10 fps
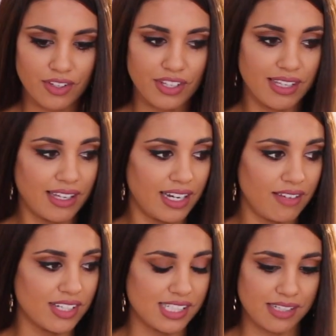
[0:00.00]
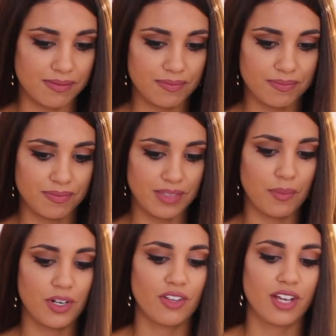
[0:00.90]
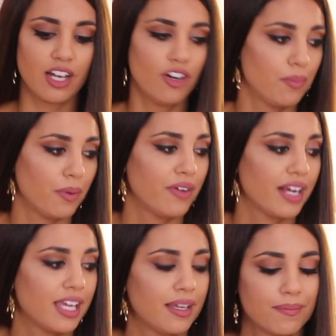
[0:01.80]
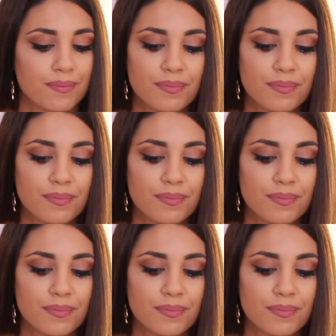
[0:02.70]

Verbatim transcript: Todo está de arriba, sí. Está muerto el calor, pobre aquí.